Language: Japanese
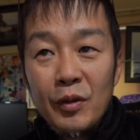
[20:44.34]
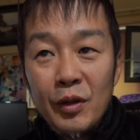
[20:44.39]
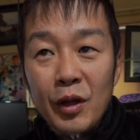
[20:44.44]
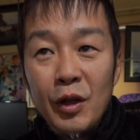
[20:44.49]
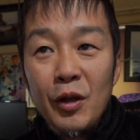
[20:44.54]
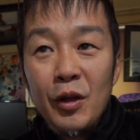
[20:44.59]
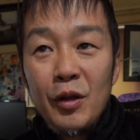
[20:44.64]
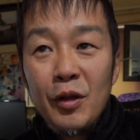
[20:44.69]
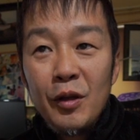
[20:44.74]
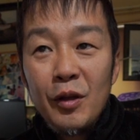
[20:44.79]
ね
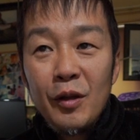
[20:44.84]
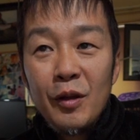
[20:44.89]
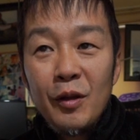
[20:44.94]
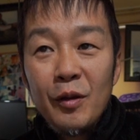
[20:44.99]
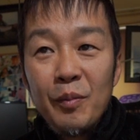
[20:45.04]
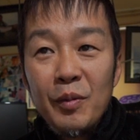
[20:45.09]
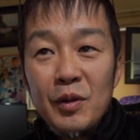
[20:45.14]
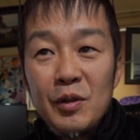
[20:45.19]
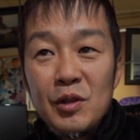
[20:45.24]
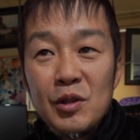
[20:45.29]

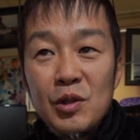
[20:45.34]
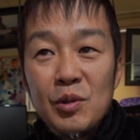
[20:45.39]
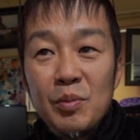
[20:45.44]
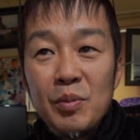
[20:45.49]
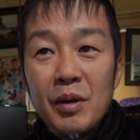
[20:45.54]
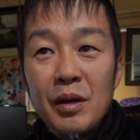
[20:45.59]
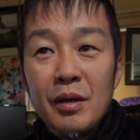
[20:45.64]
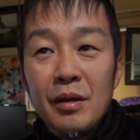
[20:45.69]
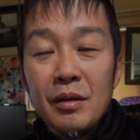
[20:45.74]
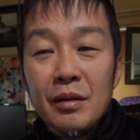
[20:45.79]
やっぱ一
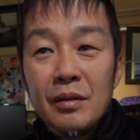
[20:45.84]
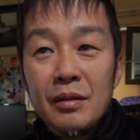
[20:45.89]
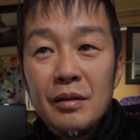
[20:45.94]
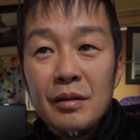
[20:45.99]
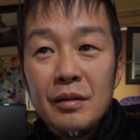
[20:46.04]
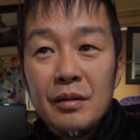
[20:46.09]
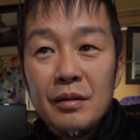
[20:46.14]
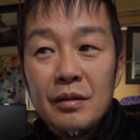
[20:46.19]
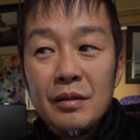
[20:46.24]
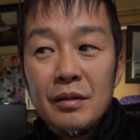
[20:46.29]

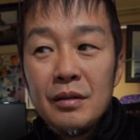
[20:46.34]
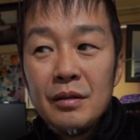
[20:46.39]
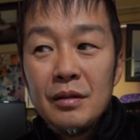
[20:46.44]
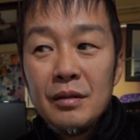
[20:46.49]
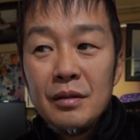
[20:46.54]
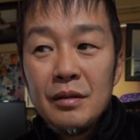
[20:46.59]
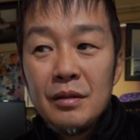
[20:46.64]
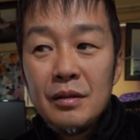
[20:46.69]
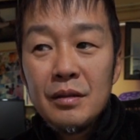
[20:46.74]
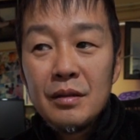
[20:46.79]

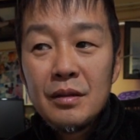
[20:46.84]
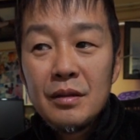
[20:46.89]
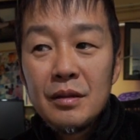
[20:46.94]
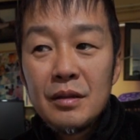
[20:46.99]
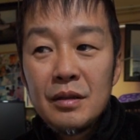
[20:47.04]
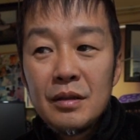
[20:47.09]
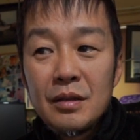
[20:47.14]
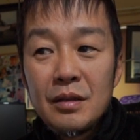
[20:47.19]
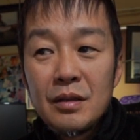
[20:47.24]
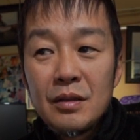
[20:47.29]
番
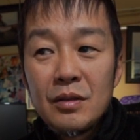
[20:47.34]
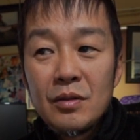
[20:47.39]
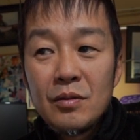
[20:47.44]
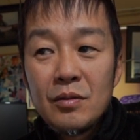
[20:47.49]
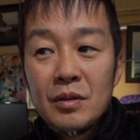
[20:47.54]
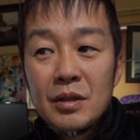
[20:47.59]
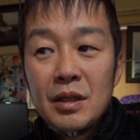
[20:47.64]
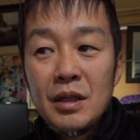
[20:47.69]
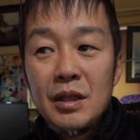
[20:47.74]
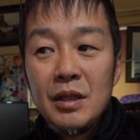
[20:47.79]
そ
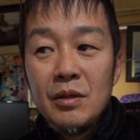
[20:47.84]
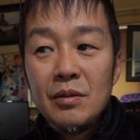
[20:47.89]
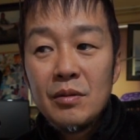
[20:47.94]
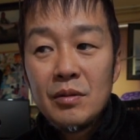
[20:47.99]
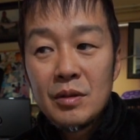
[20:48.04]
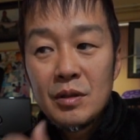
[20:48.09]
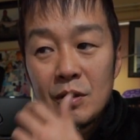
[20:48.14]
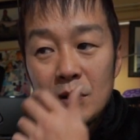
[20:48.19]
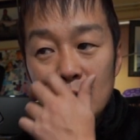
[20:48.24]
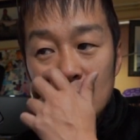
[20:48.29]
の製品を
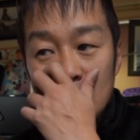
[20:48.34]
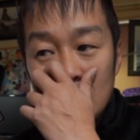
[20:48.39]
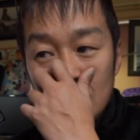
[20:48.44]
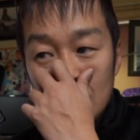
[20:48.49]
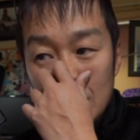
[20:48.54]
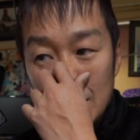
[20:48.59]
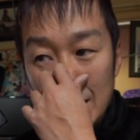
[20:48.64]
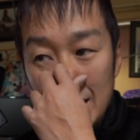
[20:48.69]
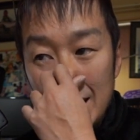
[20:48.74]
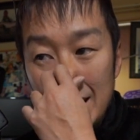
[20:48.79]
作るの
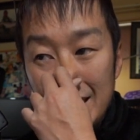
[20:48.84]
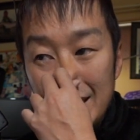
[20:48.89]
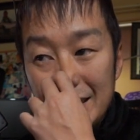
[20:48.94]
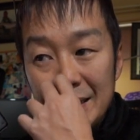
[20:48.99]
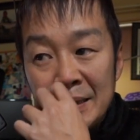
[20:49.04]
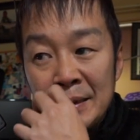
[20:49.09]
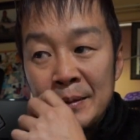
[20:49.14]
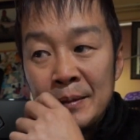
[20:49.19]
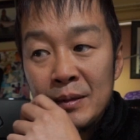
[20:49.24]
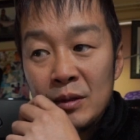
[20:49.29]
に
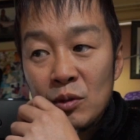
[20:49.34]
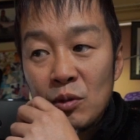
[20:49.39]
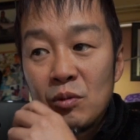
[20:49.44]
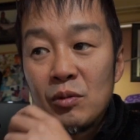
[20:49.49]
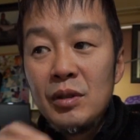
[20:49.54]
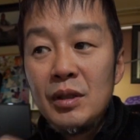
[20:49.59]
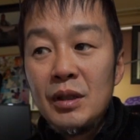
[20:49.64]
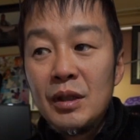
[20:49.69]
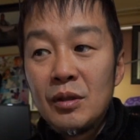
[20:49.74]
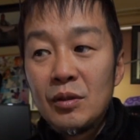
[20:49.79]

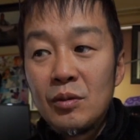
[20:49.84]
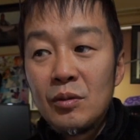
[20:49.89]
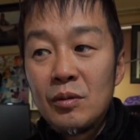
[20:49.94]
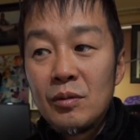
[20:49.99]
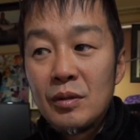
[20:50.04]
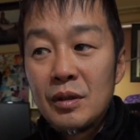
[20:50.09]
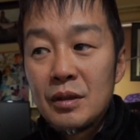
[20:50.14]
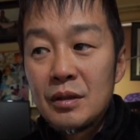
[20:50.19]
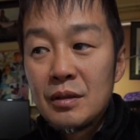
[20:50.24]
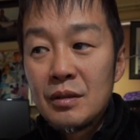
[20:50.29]
得意なとこ
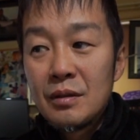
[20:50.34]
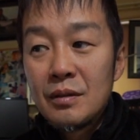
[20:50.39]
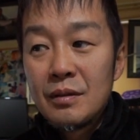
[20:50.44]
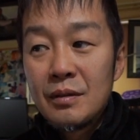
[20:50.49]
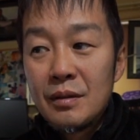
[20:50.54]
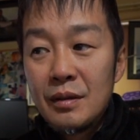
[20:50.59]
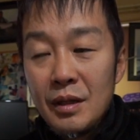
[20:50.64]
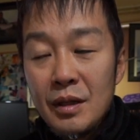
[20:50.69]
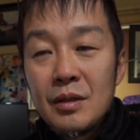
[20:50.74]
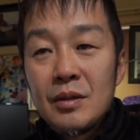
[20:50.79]
ろが
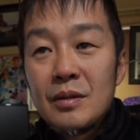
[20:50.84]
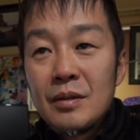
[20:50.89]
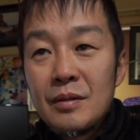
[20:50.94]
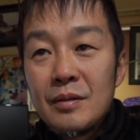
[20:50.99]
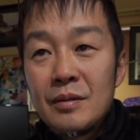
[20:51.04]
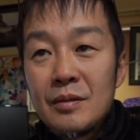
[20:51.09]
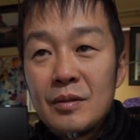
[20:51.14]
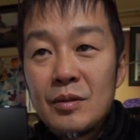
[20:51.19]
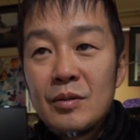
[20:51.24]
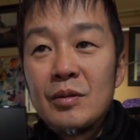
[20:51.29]
ね
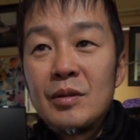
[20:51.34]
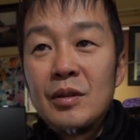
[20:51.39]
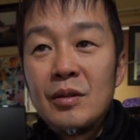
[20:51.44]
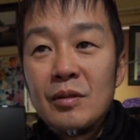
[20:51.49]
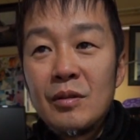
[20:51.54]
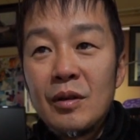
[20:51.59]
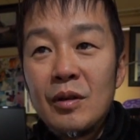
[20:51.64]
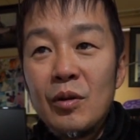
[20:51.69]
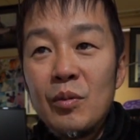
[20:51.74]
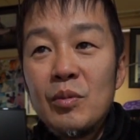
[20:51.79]
作って
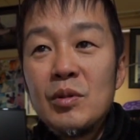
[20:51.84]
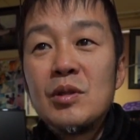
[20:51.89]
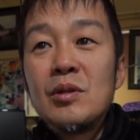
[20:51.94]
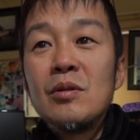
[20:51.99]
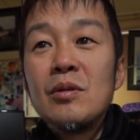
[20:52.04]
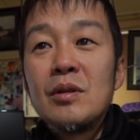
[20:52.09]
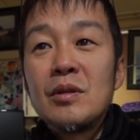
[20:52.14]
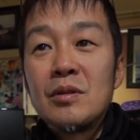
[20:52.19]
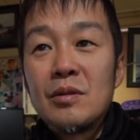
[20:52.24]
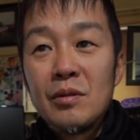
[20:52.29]
るから面
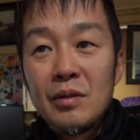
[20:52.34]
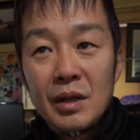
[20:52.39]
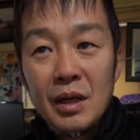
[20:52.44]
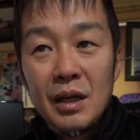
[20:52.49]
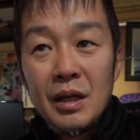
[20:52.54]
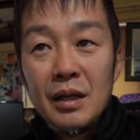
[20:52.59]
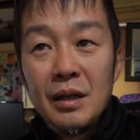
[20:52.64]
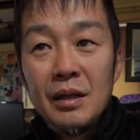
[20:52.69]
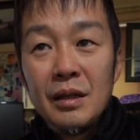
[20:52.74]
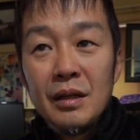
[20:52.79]
白いですよ
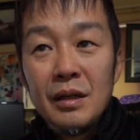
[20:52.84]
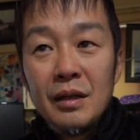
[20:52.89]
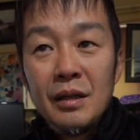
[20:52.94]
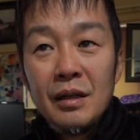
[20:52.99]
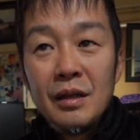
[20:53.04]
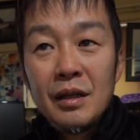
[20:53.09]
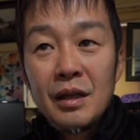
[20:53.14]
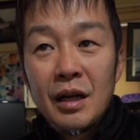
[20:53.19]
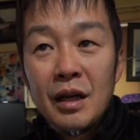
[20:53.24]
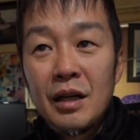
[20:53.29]
ね
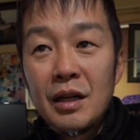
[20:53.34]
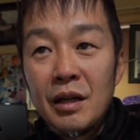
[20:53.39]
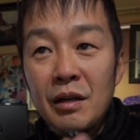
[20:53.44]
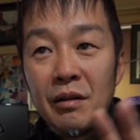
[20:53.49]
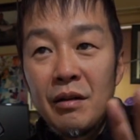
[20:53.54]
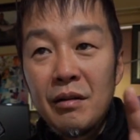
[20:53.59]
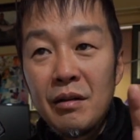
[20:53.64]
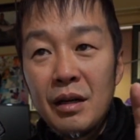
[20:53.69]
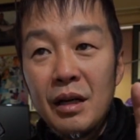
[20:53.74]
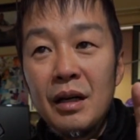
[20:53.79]
香
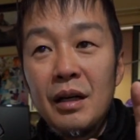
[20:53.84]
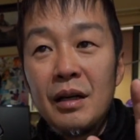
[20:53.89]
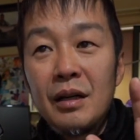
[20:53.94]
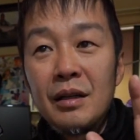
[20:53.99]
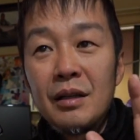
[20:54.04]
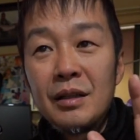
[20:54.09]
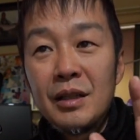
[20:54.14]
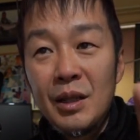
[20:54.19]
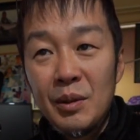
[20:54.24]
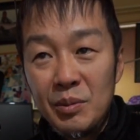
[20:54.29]
川が
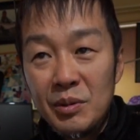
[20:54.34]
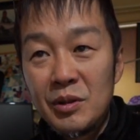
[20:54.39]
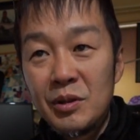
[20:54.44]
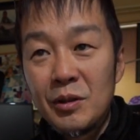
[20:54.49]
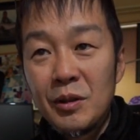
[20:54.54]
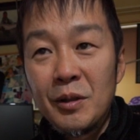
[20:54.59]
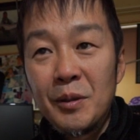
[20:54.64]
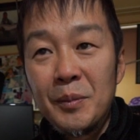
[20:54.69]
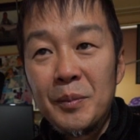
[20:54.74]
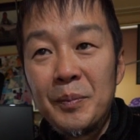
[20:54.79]
手
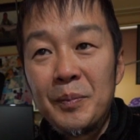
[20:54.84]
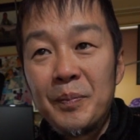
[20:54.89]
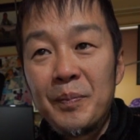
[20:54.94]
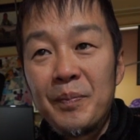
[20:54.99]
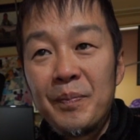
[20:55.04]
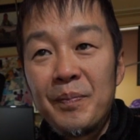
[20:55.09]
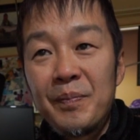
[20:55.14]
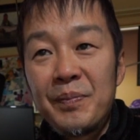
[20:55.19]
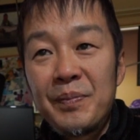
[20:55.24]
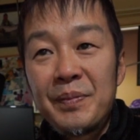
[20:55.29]
袋
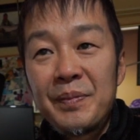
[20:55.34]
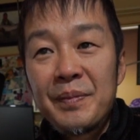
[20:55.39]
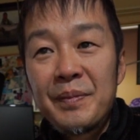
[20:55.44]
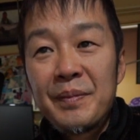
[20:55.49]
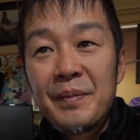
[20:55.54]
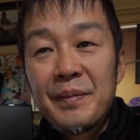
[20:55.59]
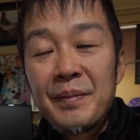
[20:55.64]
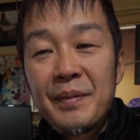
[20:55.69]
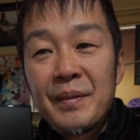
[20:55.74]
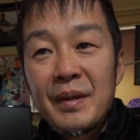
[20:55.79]

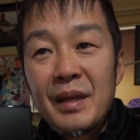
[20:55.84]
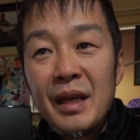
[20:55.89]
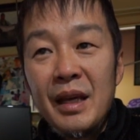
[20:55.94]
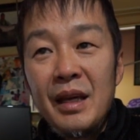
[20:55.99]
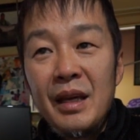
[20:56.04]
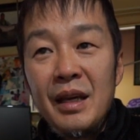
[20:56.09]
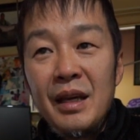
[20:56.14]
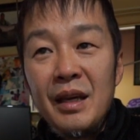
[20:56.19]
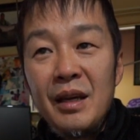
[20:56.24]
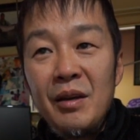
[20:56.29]

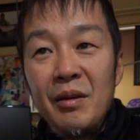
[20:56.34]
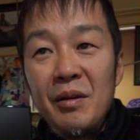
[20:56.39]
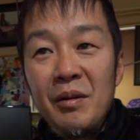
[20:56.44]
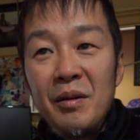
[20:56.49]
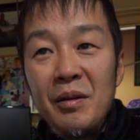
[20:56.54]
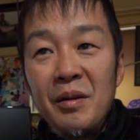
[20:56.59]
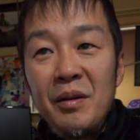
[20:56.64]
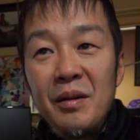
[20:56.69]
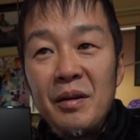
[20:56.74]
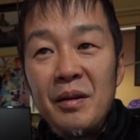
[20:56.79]

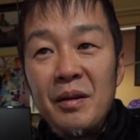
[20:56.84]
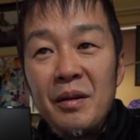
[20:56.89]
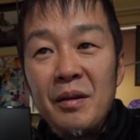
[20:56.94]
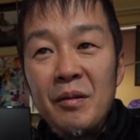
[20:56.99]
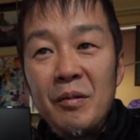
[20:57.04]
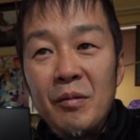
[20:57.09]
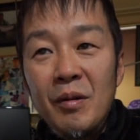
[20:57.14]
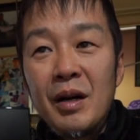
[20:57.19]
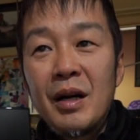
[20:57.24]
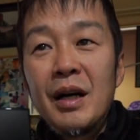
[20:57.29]

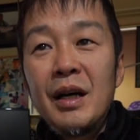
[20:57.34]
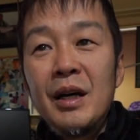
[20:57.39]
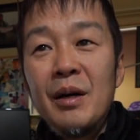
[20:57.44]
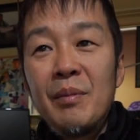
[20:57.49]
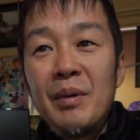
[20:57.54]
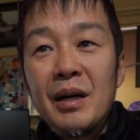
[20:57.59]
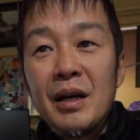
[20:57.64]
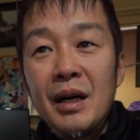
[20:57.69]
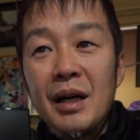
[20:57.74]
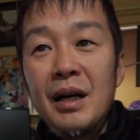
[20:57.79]
えー、和歌
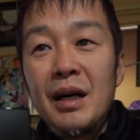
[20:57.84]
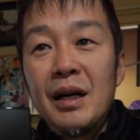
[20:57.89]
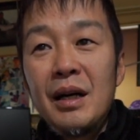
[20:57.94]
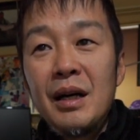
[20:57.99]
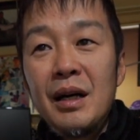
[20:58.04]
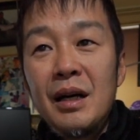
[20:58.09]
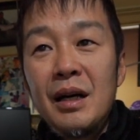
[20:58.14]
山が